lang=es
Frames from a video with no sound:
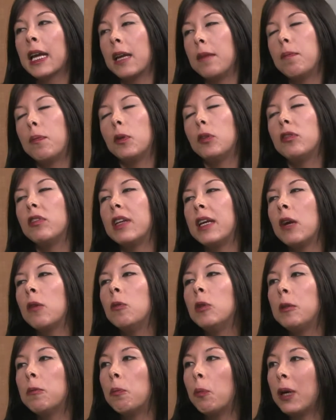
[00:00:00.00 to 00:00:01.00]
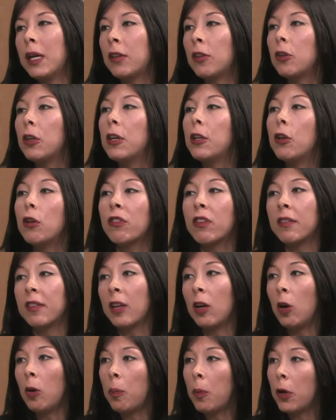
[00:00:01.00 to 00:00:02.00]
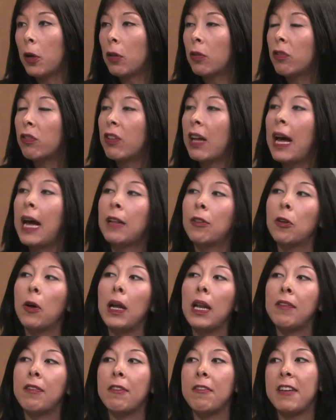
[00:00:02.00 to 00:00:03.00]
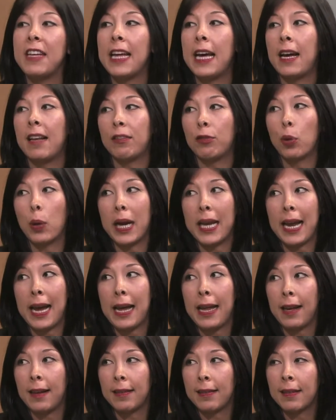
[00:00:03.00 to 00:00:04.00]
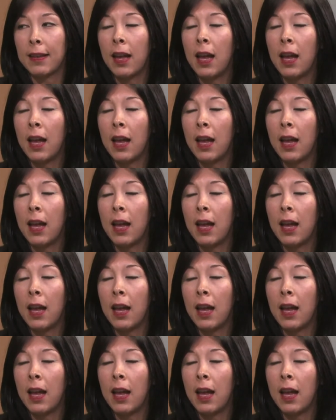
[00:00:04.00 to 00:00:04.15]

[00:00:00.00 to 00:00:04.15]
que impondría un impuesto de 2 centavos por onza a todas las bebidas azucaradas.